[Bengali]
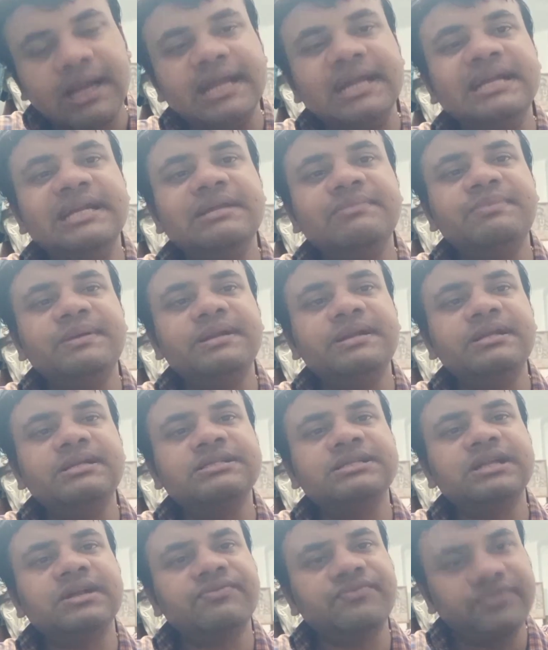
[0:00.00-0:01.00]
বা
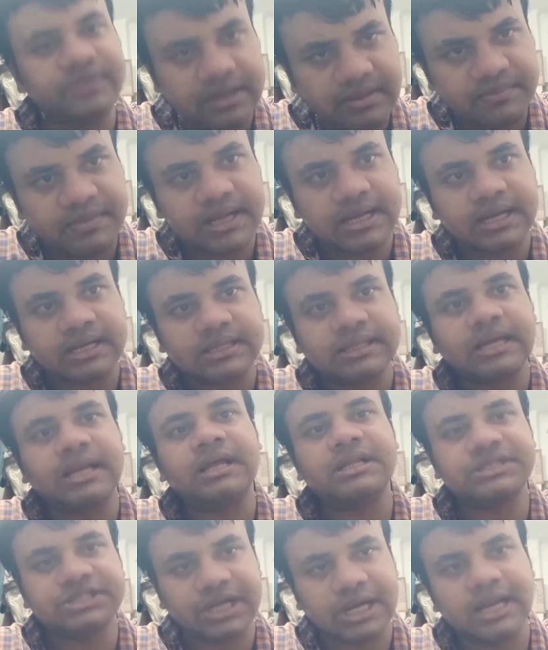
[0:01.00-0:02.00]
ইন্ডিপেন্ডেন্ট যারা ফিল্ম মেকার
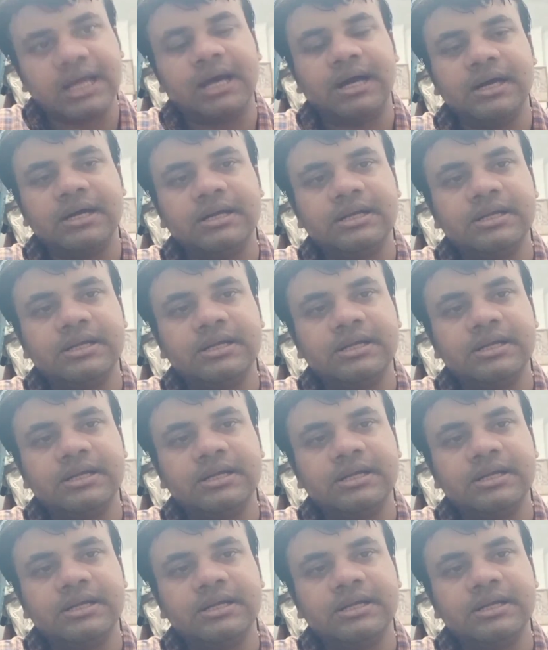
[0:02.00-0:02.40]
তারা ছাড়া